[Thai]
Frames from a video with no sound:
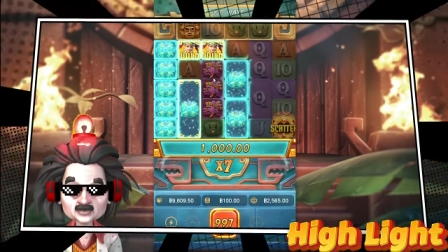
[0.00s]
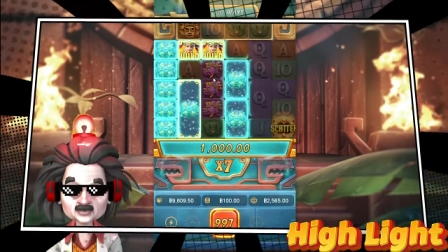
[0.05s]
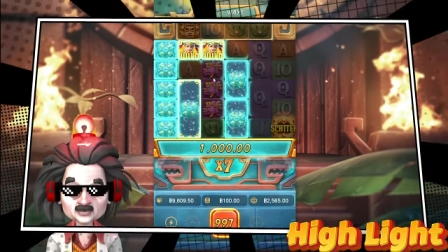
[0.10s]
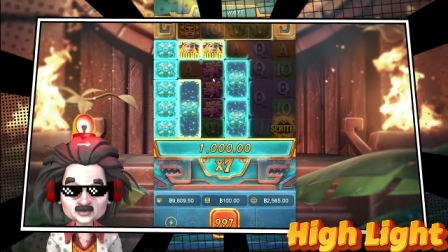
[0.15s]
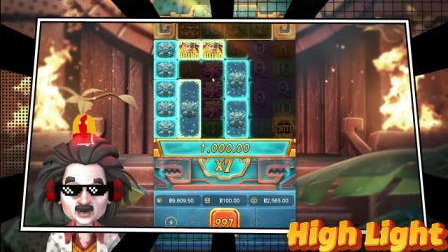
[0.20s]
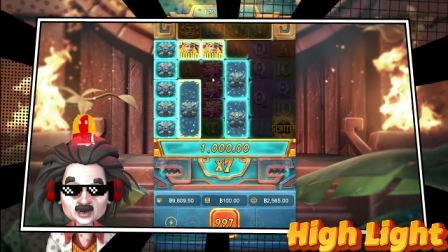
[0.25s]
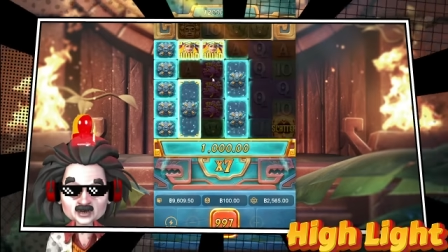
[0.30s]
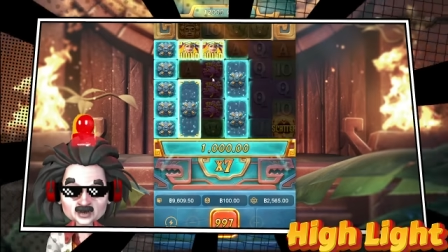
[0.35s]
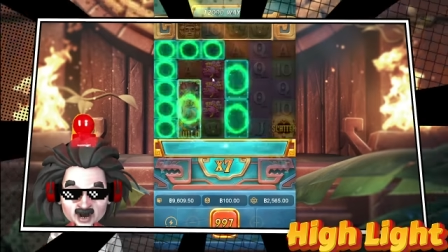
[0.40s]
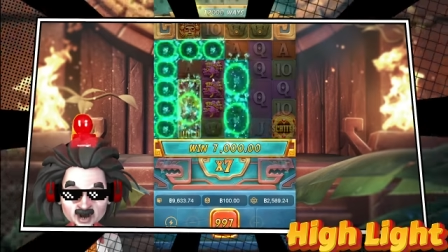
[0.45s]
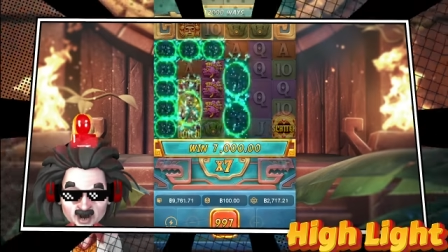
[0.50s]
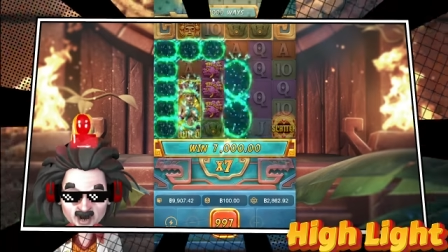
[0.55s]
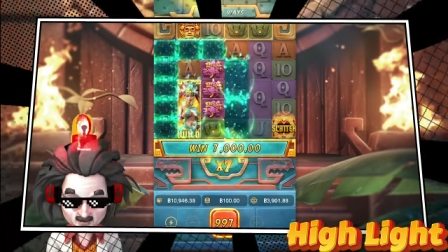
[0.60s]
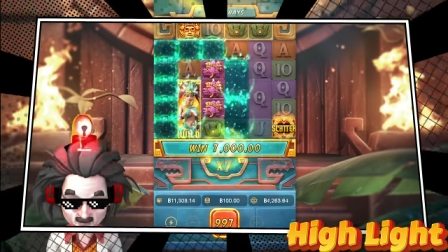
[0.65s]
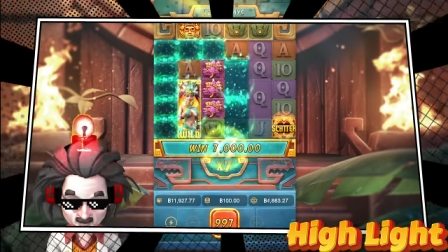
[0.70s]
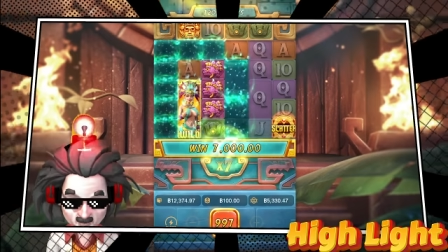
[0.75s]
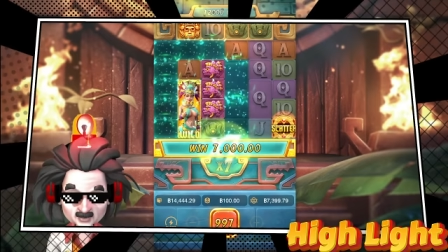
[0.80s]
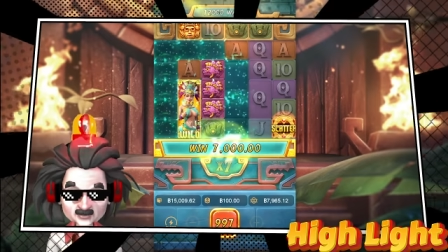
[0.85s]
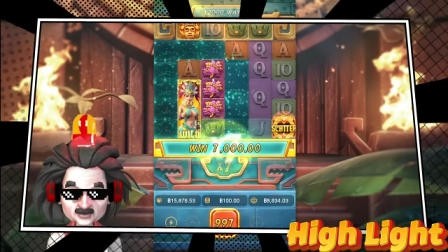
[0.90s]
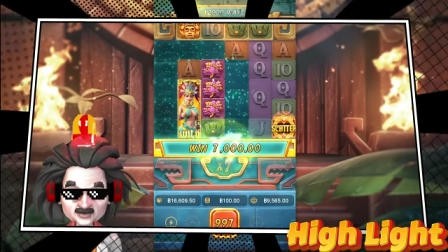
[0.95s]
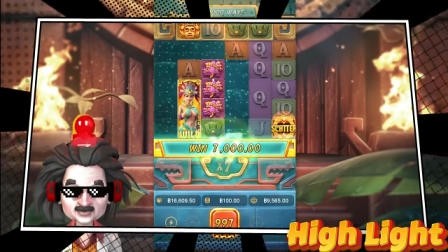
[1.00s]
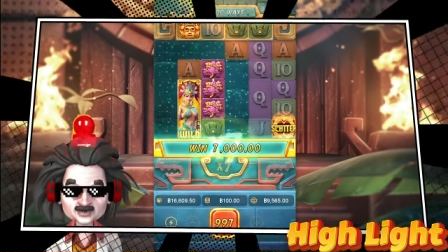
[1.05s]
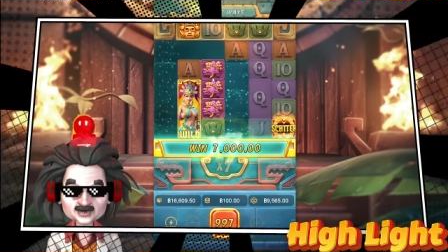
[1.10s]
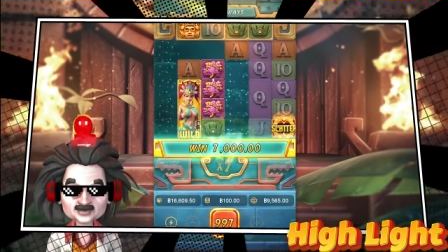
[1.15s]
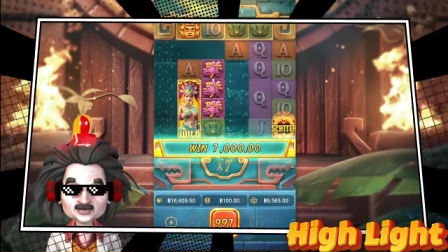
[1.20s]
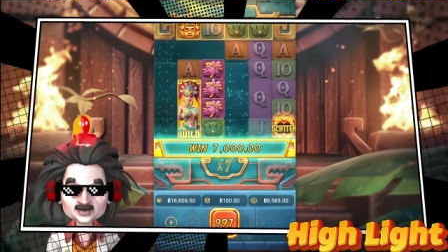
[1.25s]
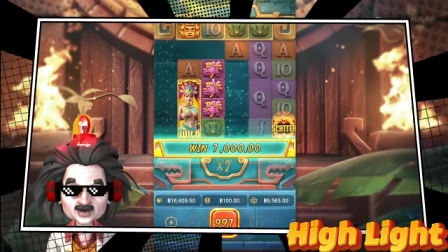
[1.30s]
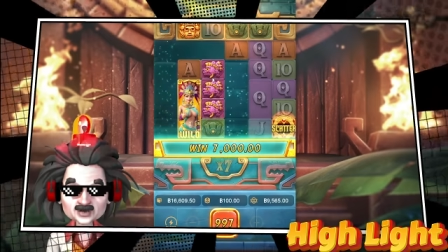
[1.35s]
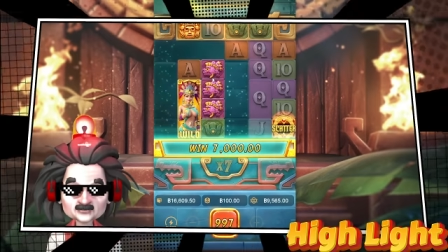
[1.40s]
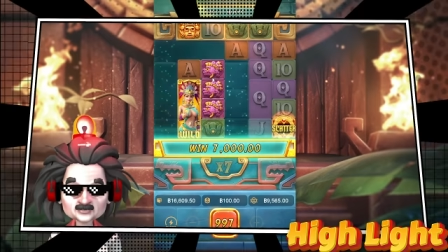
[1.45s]
อุ้ยวายสวยเพื่อน
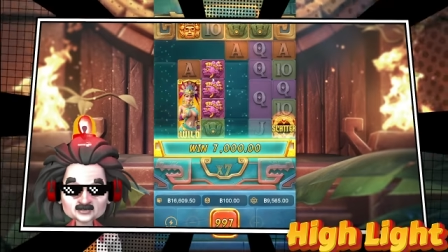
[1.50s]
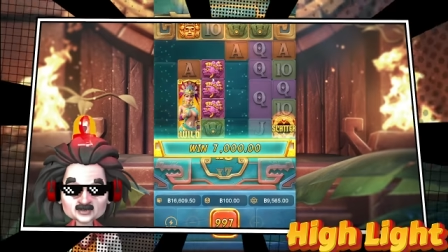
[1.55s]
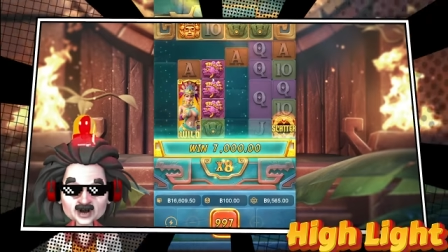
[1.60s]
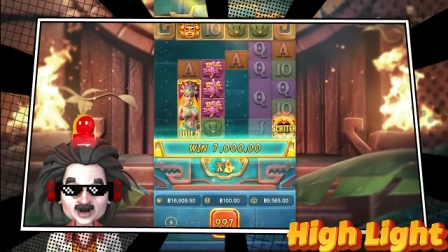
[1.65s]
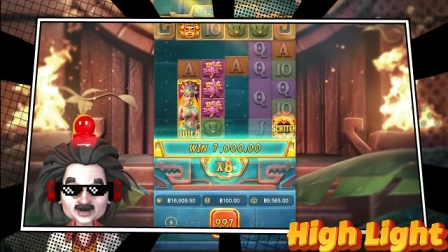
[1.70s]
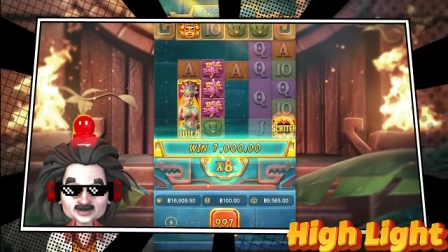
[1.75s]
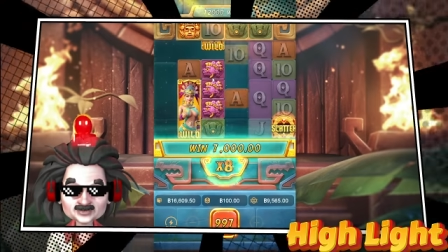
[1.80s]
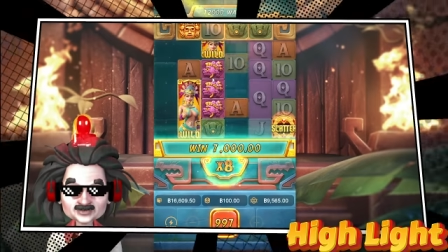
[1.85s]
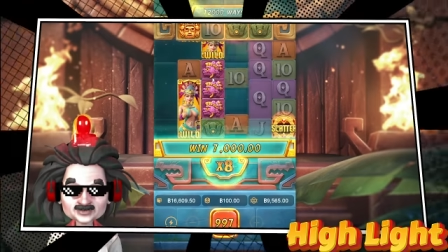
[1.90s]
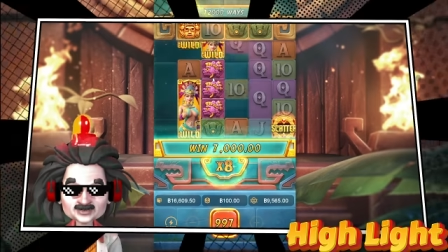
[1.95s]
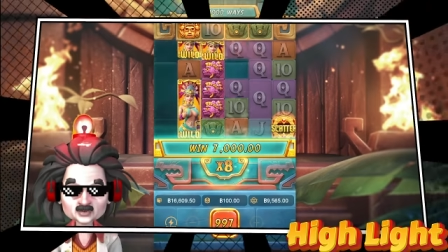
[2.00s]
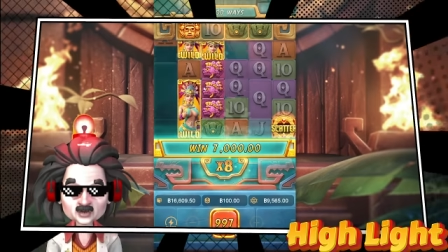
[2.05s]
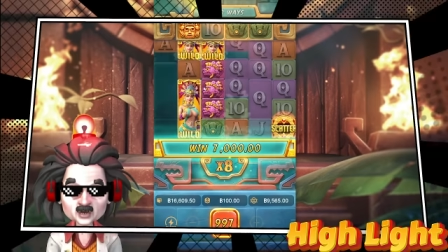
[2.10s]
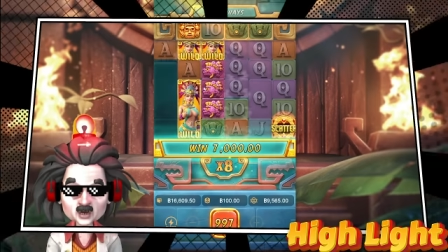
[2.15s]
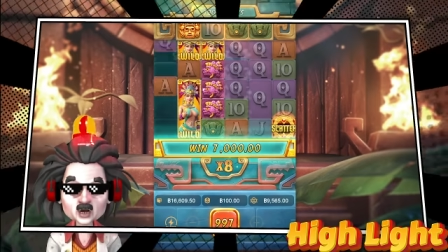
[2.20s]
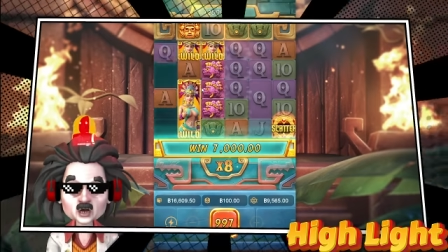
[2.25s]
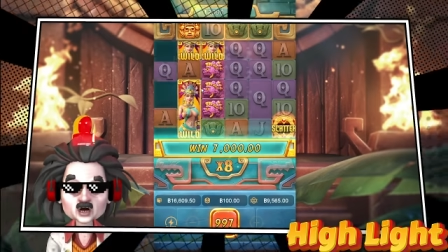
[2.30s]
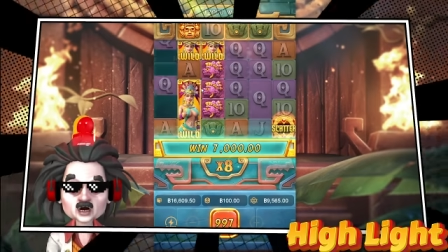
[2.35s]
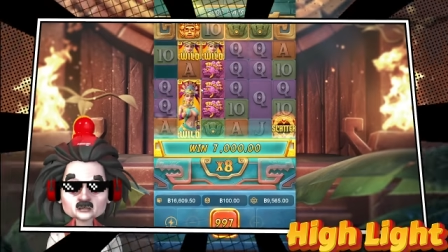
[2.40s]
7,000บังนี้โอ้